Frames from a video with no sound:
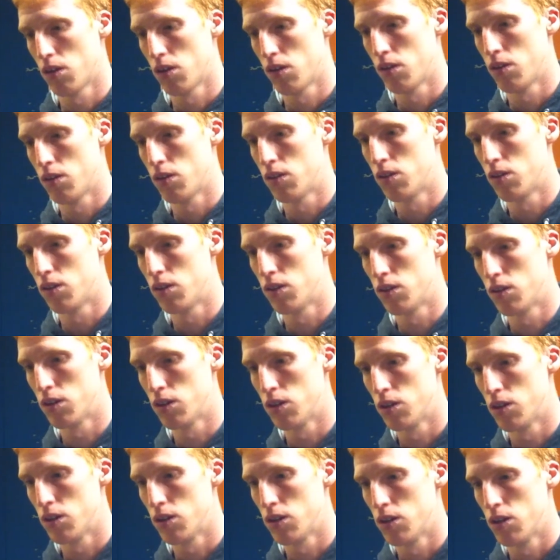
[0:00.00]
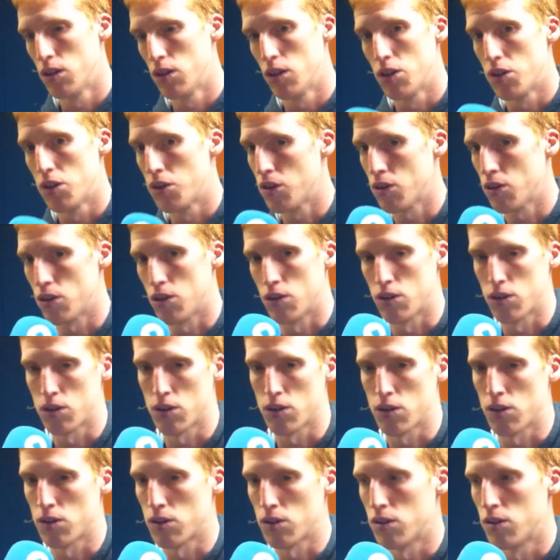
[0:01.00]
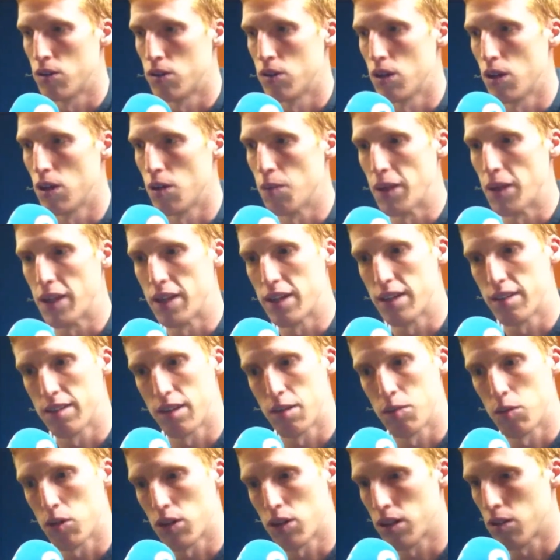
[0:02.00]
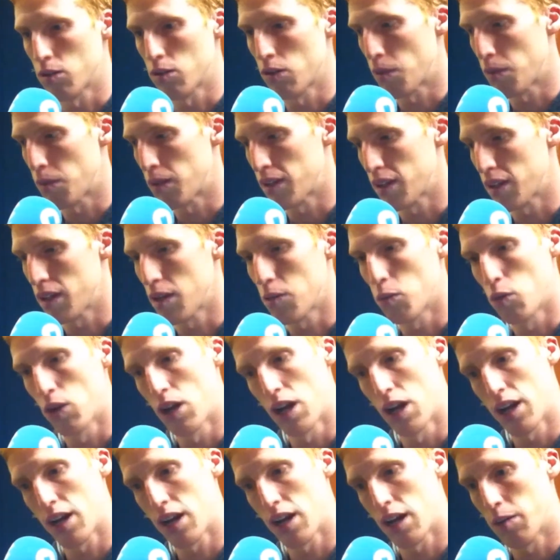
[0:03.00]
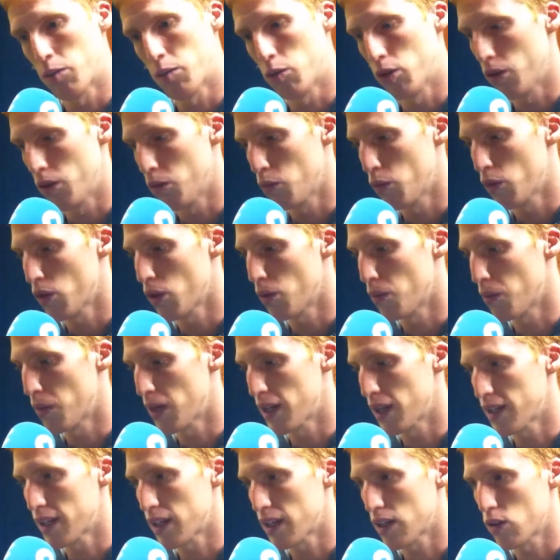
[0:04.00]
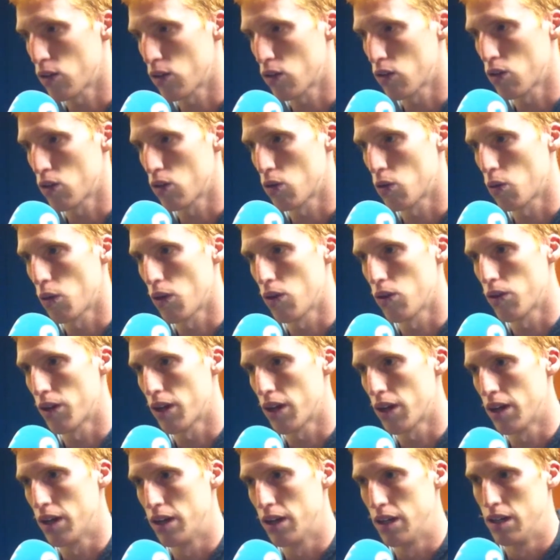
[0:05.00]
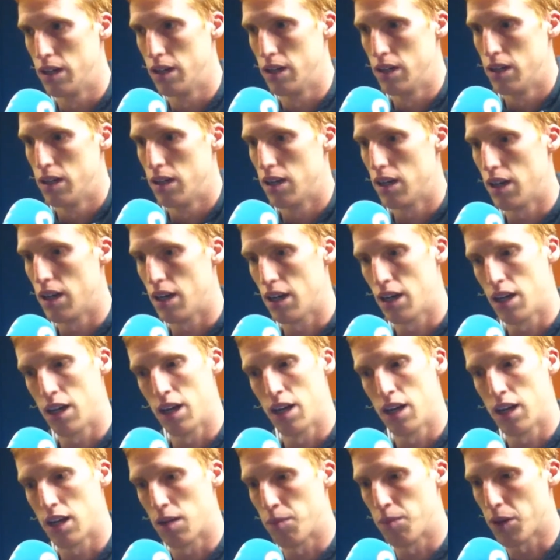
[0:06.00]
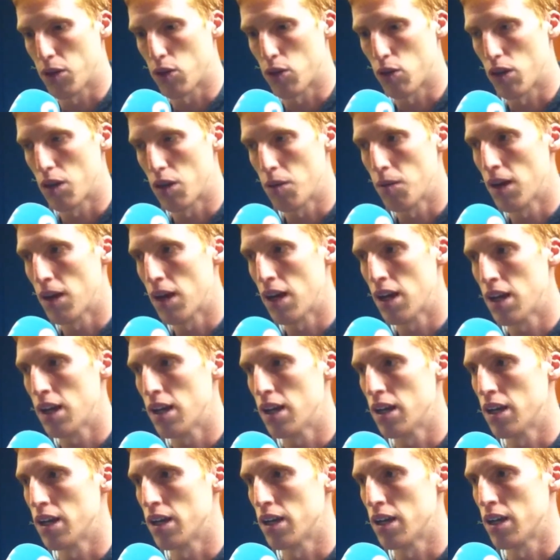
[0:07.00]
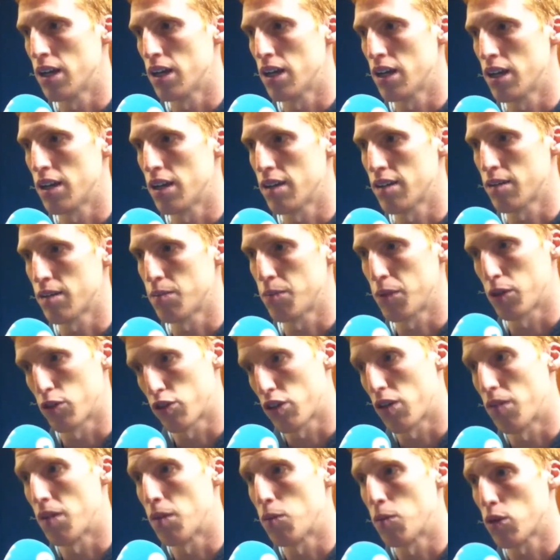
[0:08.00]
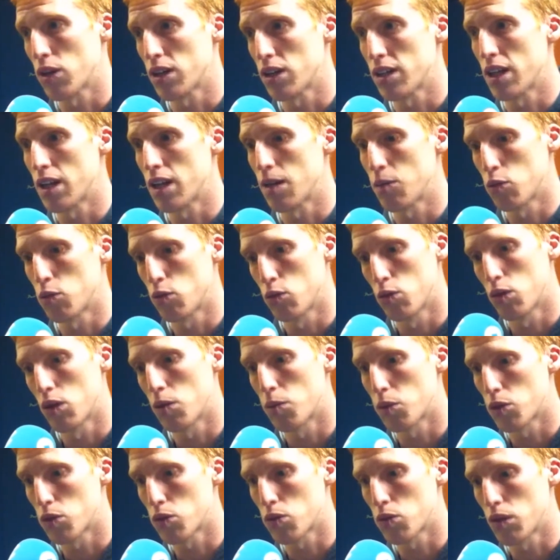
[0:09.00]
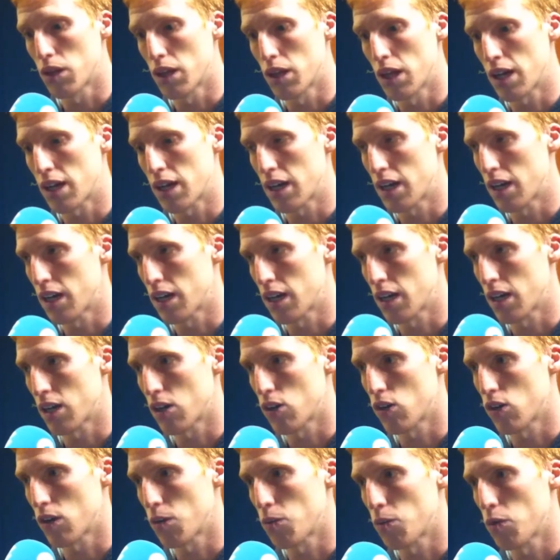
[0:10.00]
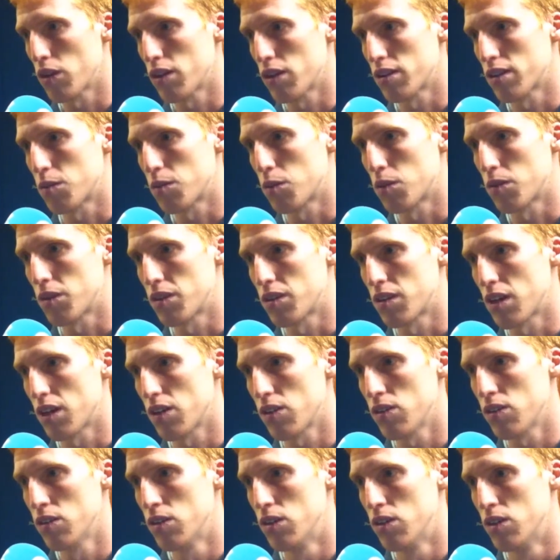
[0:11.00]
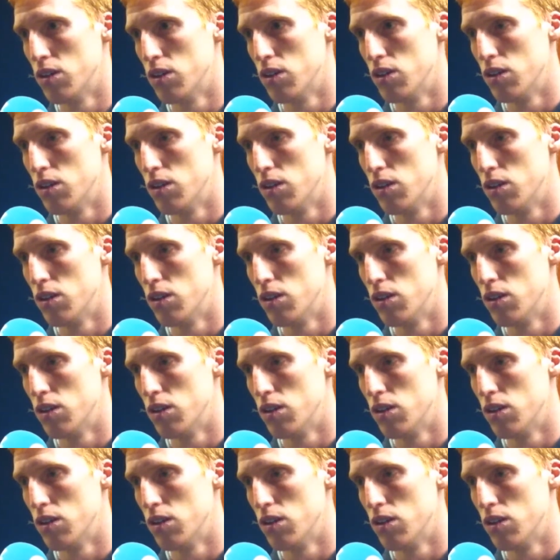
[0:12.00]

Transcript: de confianza o no. No, no, no. El Madrid sabemos que tiene una plantilla muy larga, muy, muy completa, con, jugadores eh, al mejor nivel, pero sabíamos que teníamos una oportunidad que, creo que hemos desaprovechado.